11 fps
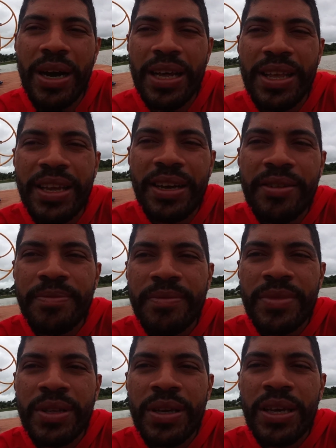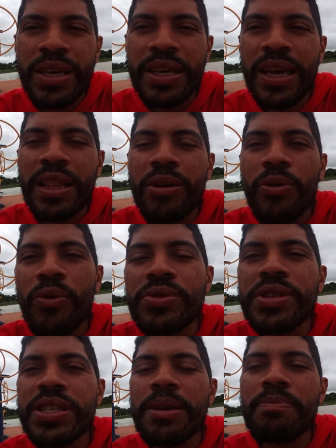Maria e ela
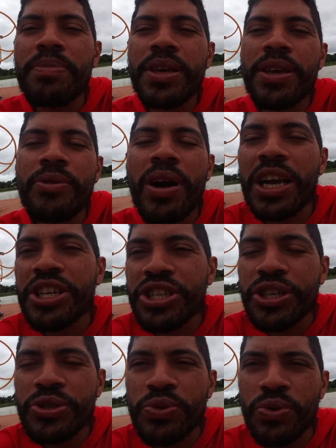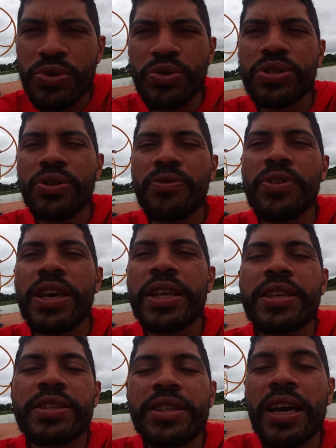concebeu a Jesus no seu
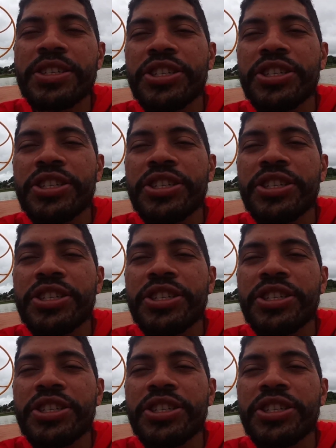ventre, tá?